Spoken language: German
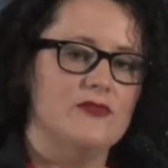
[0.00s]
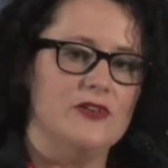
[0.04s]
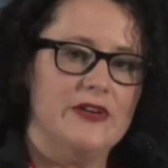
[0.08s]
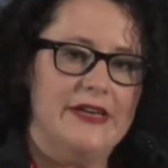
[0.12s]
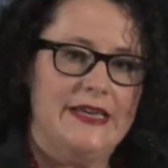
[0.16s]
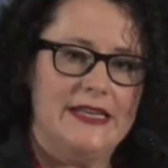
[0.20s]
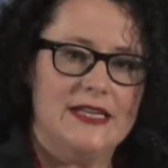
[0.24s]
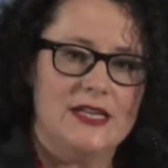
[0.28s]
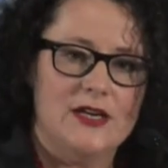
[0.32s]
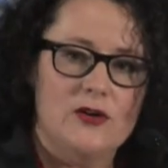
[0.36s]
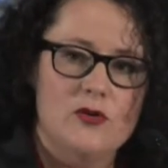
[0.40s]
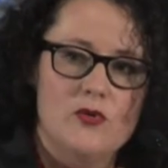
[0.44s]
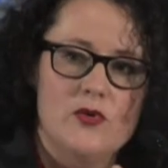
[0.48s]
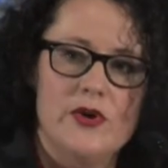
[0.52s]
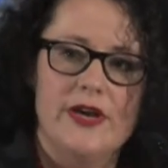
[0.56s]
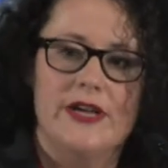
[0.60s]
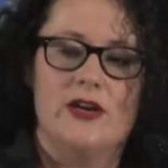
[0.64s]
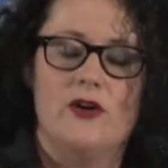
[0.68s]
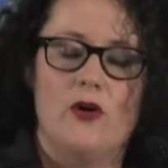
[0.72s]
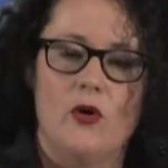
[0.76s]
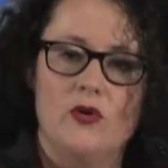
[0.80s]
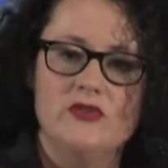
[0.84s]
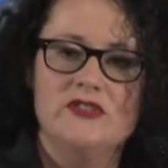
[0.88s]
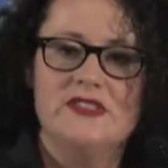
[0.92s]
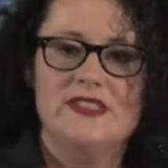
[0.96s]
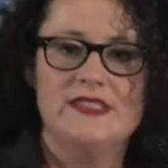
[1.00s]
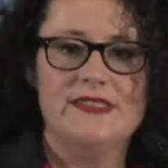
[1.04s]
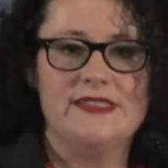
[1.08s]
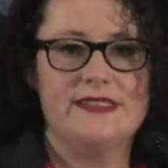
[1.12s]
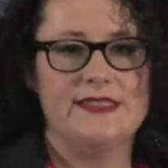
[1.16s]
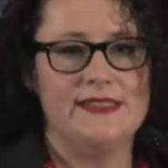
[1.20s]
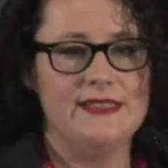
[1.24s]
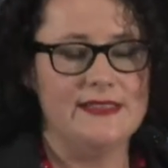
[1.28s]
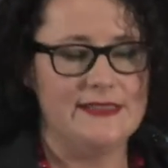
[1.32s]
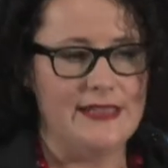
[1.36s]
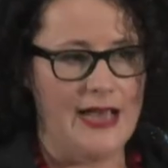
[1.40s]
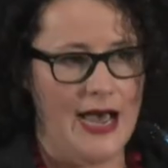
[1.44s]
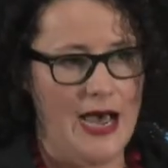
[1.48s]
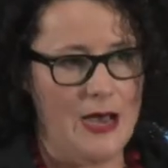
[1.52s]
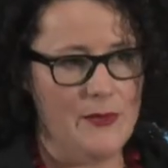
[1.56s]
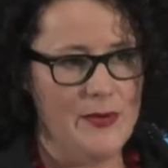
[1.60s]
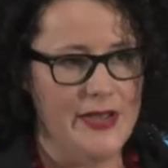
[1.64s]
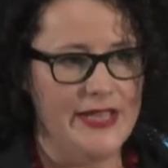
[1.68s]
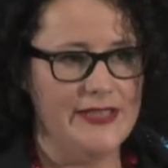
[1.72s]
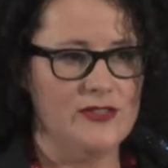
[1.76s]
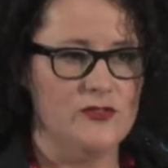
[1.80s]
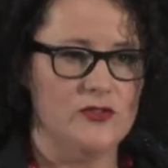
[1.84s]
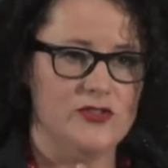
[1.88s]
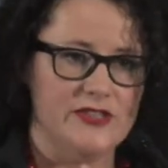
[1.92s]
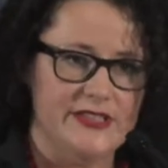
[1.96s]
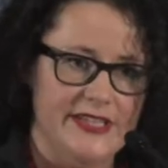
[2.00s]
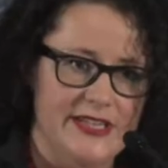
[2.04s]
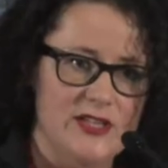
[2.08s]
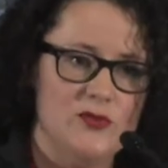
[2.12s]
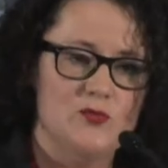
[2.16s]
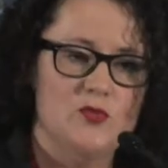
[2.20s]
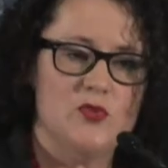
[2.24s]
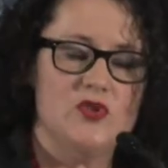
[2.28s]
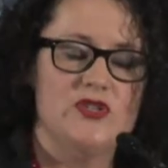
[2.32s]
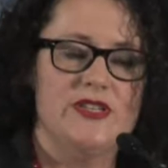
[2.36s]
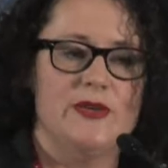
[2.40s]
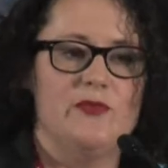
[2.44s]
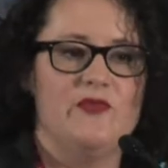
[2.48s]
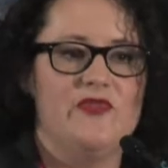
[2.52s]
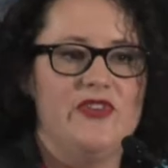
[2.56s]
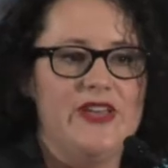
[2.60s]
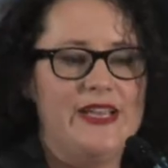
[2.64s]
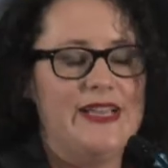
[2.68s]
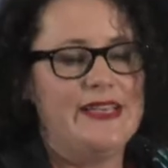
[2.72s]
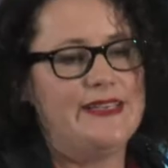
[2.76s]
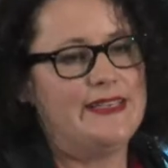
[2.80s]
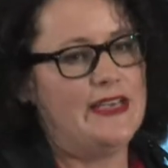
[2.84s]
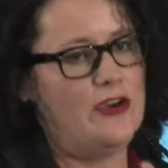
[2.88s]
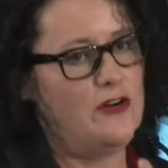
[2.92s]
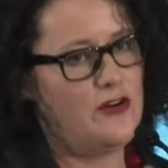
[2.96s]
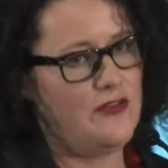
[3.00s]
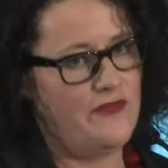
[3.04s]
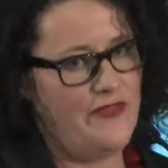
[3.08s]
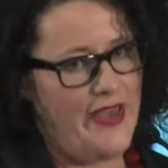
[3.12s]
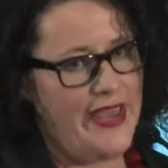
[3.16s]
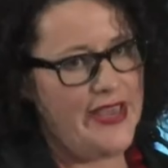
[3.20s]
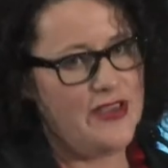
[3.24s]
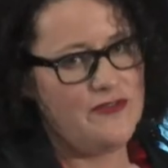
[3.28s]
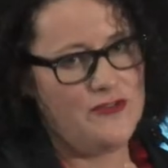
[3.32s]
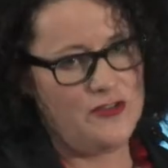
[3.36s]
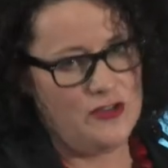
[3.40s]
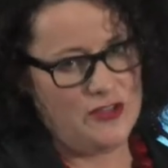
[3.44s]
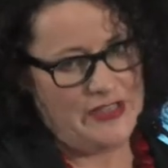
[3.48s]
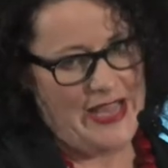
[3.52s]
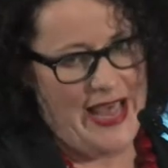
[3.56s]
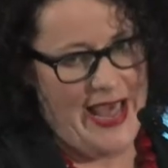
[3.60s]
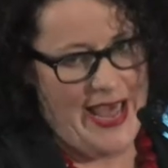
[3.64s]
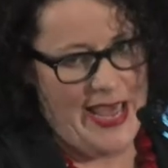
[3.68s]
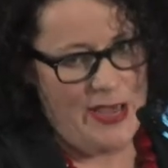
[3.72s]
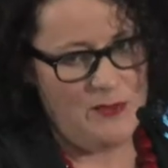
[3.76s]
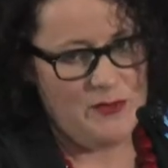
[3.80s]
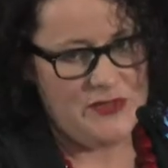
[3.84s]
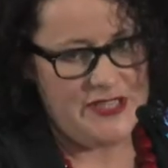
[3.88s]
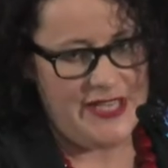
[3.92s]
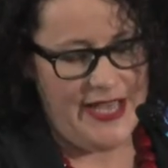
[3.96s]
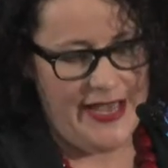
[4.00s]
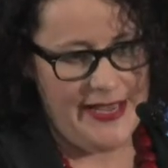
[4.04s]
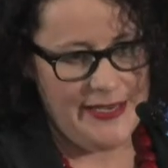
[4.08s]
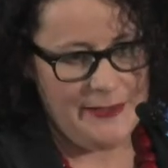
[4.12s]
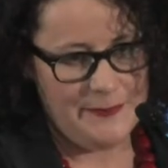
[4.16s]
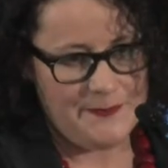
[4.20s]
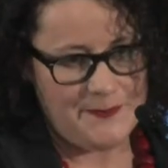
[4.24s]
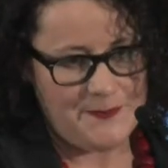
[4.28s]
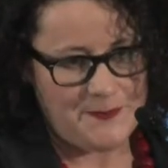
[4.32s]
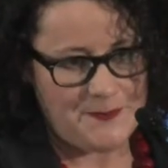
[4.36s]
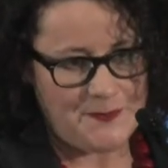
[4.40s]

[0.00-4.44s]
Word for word: wo ich in Ruhe konzentriert arbeite und das muss einem wirklich auch weg von daheim sein,